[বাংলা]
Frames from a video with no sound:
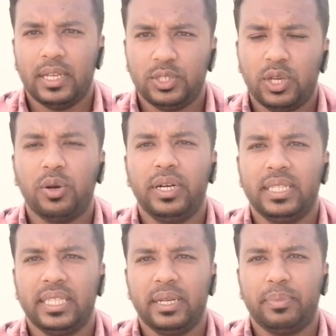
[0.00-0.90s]
এই ছয়
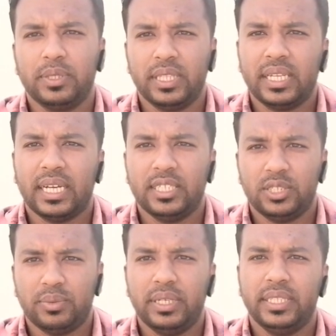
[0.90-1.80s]
ঘন্টা তাদের প্রতিদিন
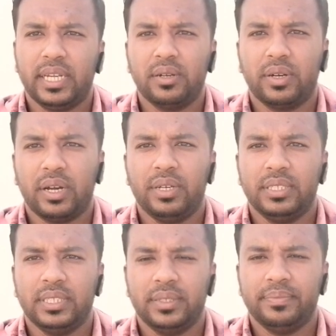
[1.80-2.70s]
কাজের সময় নির্ধারণ করা
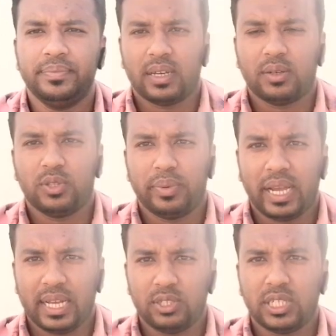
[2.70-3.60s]
হয়েছে তবে
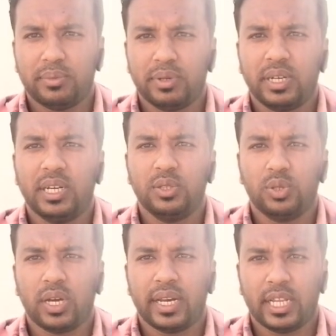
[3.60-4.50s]
খাদ্য সামগ্রীর
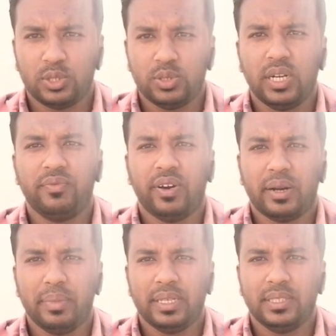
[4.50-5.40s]
দোকান রেস্টুরেন্ট
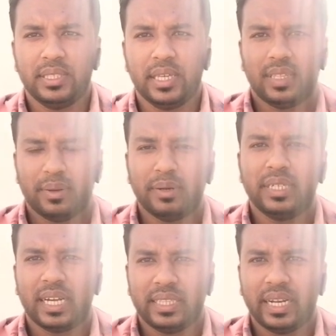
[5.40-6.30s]
ফার্মেসি এবং
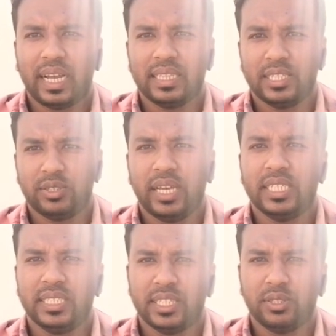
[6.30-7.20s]
ঠিকাদারি খাতের জন্য
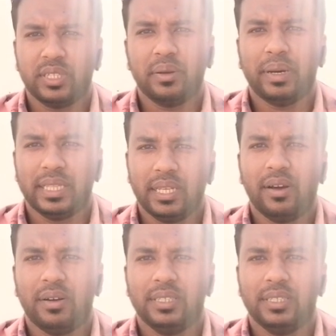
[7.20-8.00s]
এই সিদ্ধান্ত থেকে বাদ দেওয়া